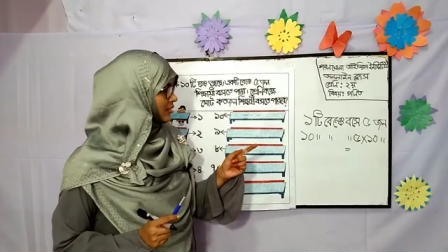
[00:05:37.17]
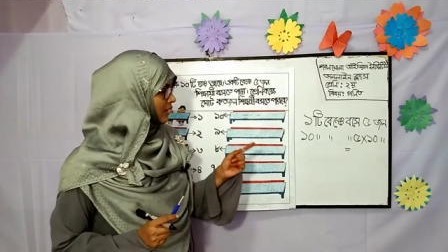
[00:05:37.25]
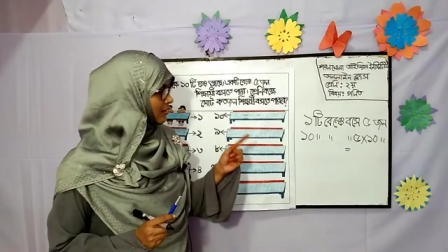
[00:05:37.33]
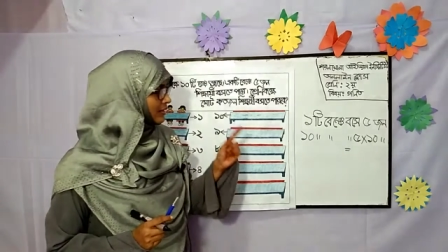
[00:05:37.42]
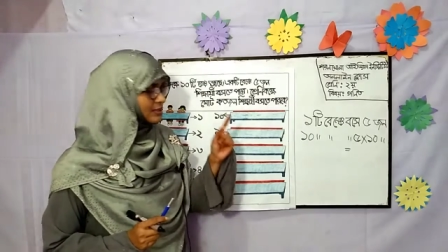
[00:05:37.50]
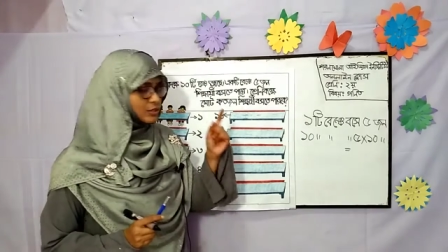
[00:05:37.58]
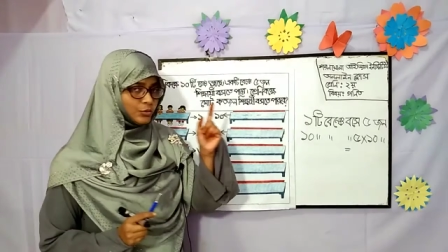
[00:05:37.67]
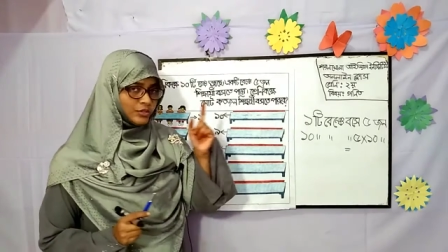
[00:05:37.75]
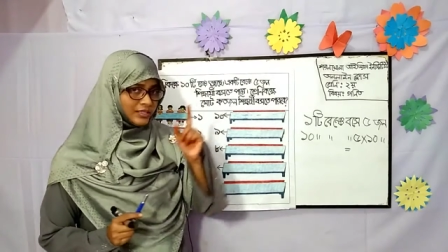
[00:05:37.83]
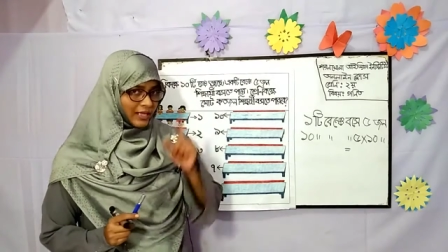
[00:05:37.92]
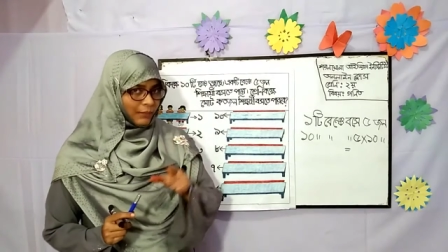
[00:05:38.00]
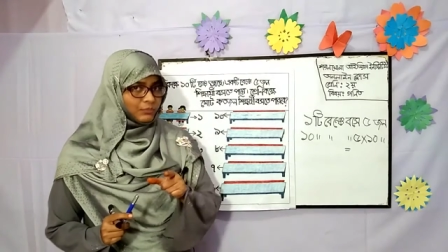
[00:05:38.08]
তাহলে
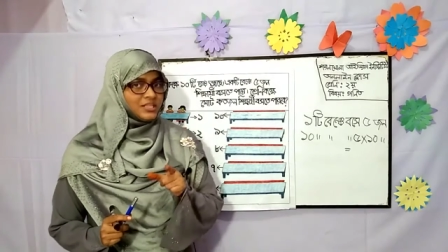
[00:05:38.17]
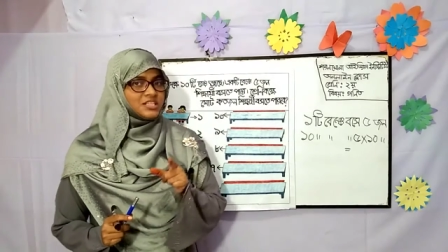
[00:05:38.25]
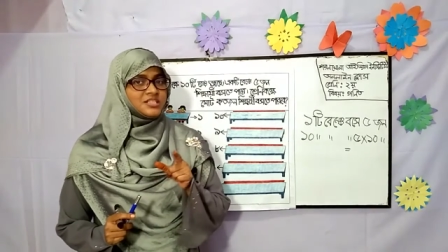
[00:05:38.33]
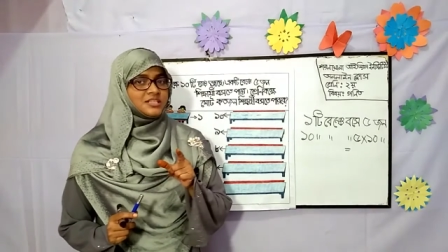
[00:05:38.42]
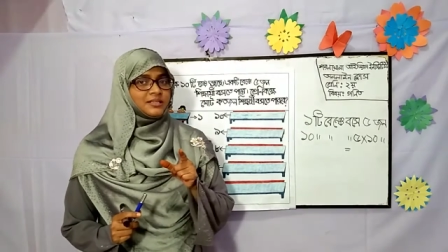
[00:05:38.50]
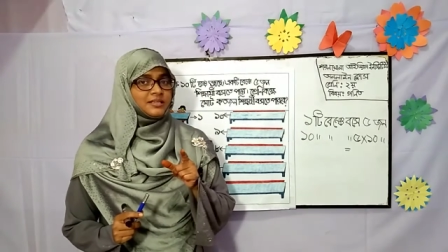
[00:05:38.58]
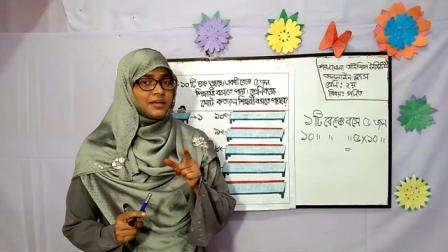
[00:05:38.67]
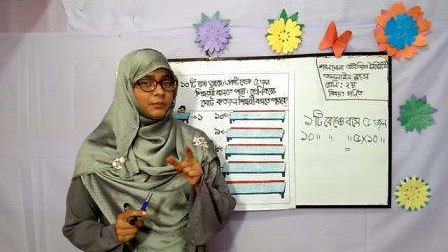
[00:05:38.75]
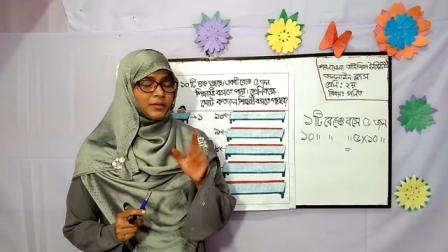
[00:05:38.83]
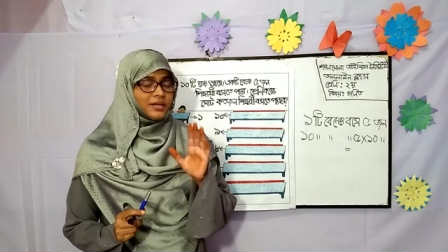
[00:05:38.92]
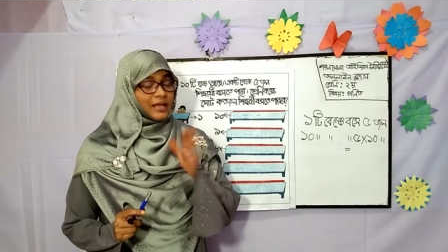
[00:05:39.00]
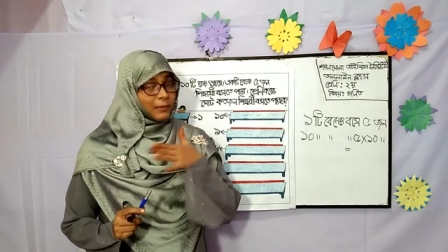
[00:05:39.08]
যদি নামটা শিখি
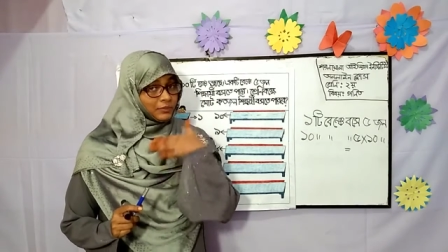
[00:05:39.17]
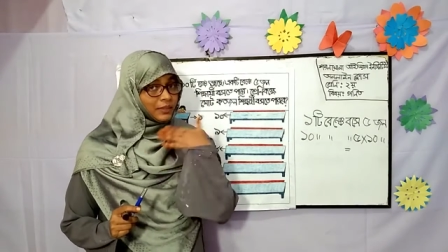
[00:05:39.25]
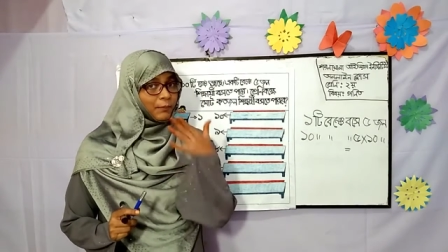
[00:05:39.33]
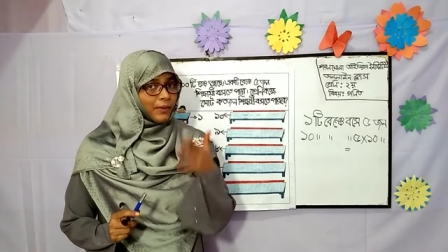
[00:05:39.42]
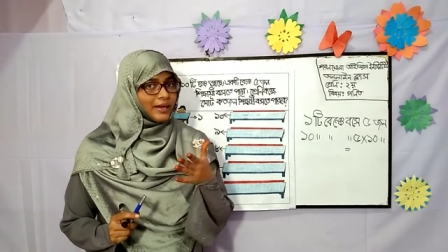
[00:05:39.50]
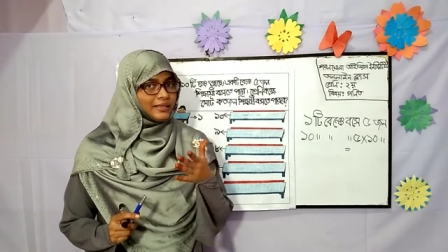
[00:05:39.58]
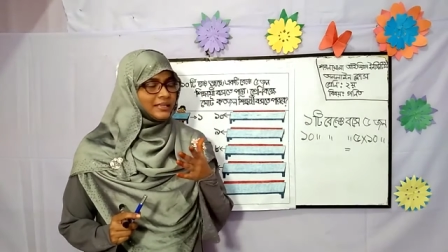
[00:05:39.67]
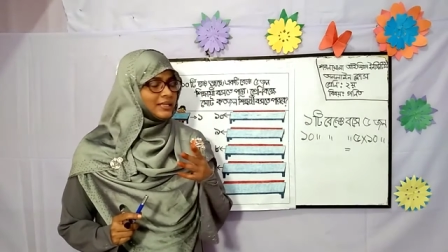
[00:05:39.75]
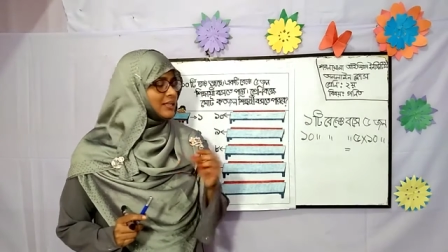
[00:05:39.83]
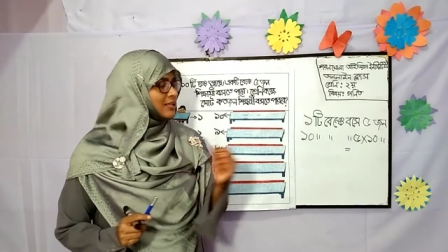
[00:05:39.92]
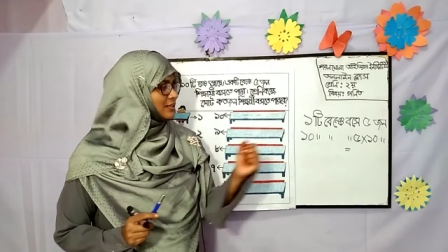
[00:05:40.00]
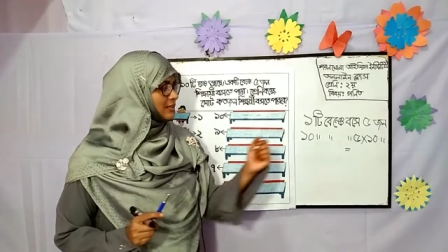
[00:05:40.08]
আমরা নামটা পারি
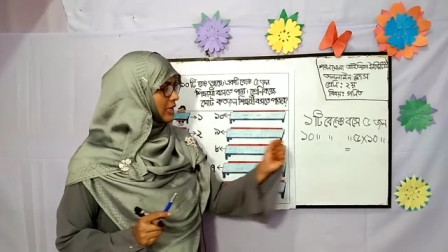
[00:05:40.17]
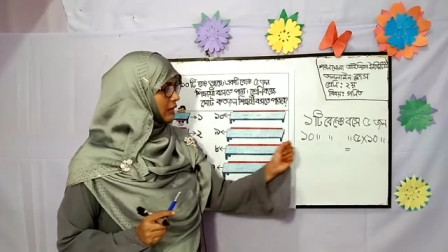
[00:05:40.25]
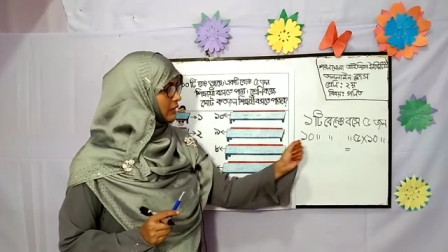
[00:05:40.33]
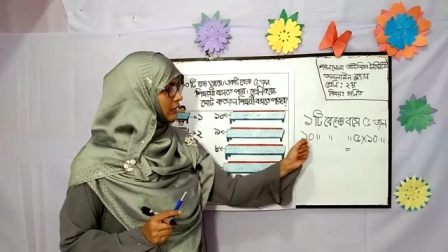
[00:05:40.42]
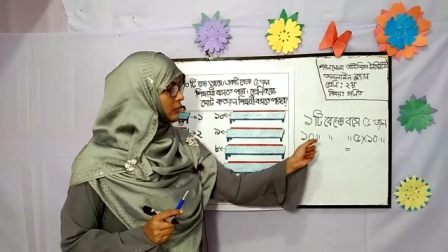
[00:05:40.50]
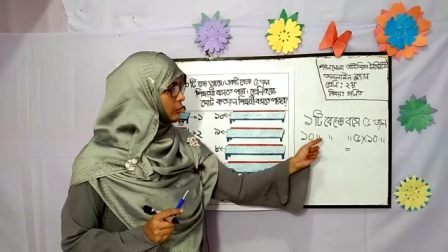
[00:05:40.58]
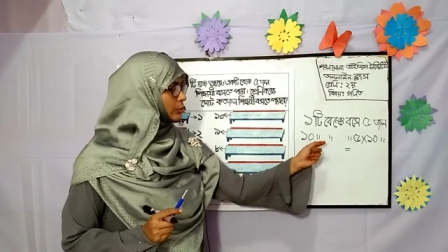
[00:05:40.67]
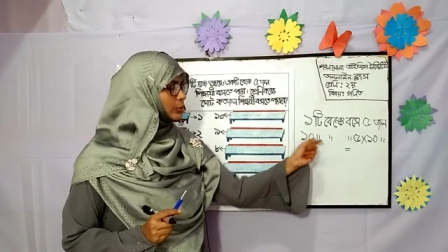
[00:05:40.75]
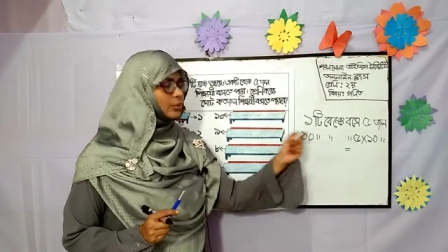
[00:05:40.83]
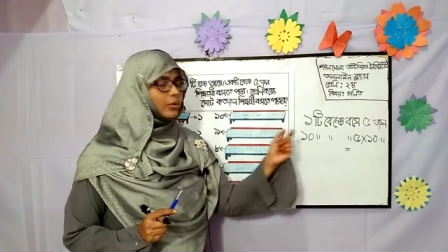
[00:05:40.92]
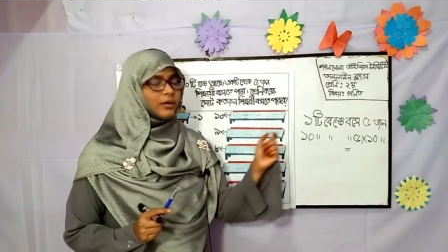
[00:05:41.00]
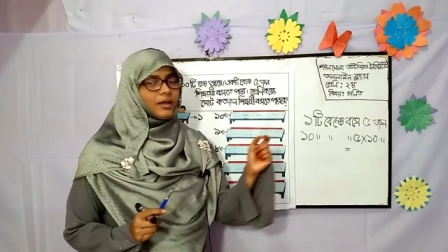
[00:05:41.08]
তাহলে
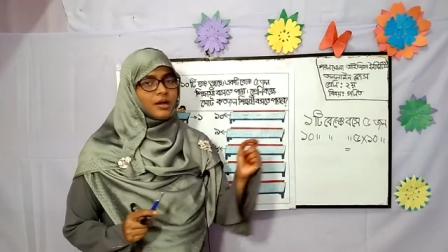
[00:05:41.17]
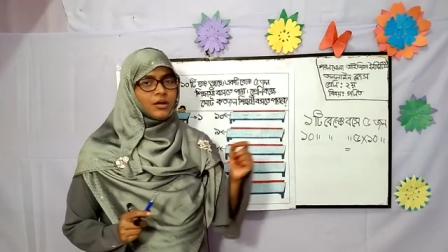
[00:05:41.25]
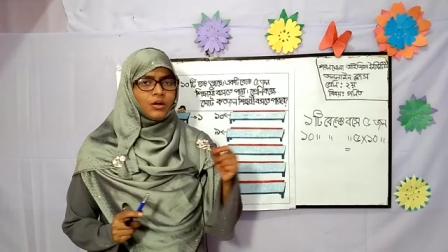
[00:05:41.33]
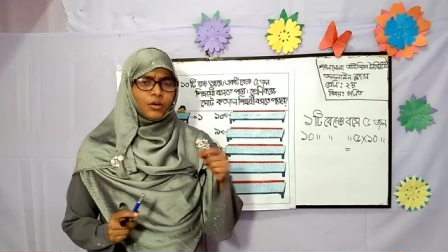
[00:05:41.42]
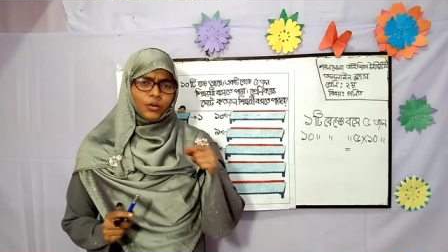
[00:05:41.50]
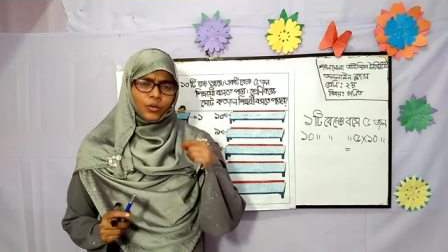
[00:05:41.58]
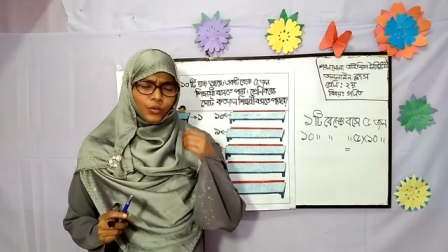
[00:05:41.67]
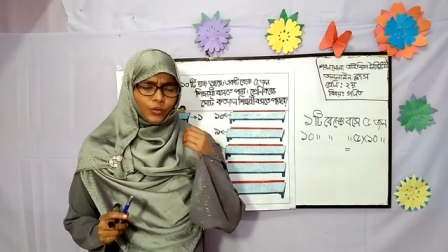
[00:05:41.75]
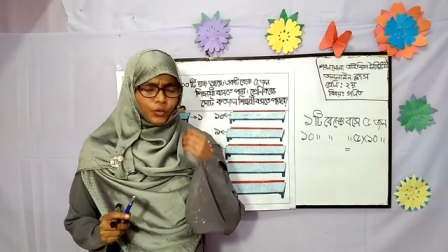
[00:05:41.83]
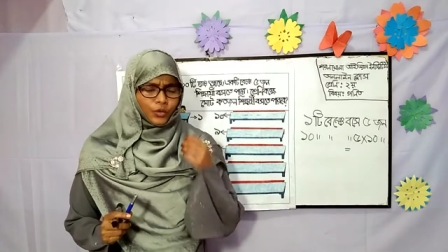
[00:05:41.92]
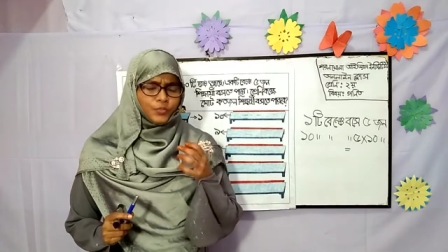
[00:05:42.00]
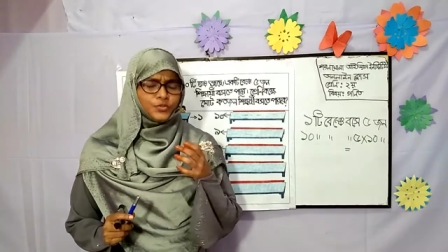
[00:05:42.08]
গুণ করা
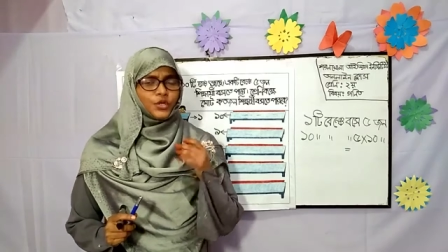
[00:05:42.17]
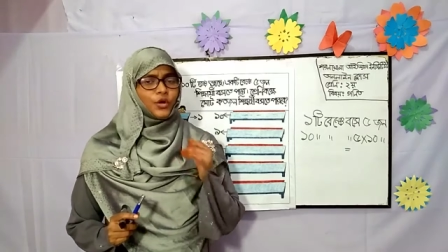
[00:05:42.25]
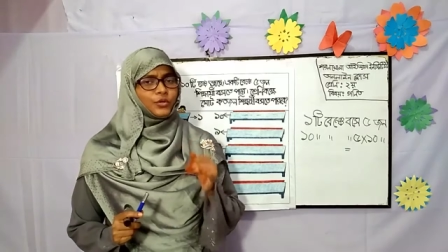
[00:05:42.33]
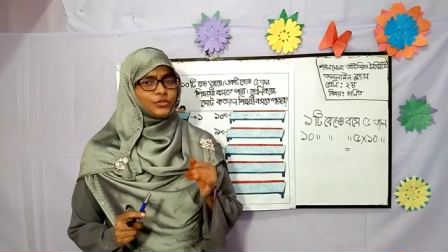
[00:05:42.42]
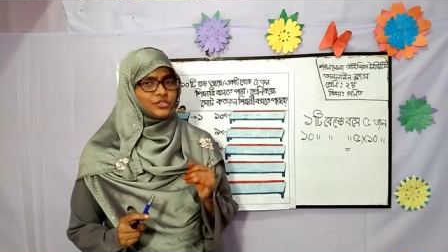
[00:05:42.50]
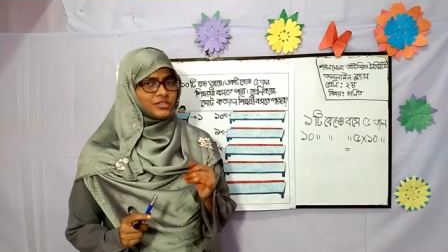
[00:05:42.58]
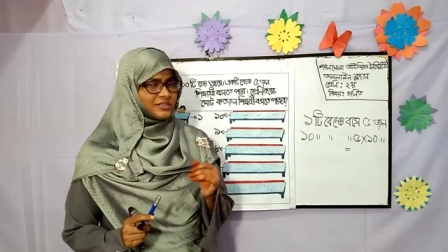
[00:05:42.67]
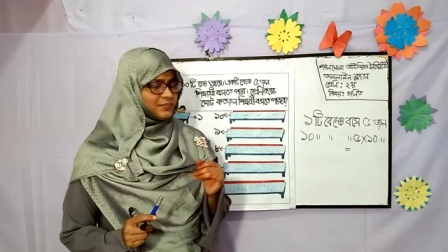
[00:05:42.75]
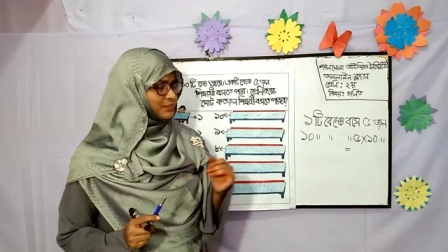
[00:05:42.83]
খুব সহজ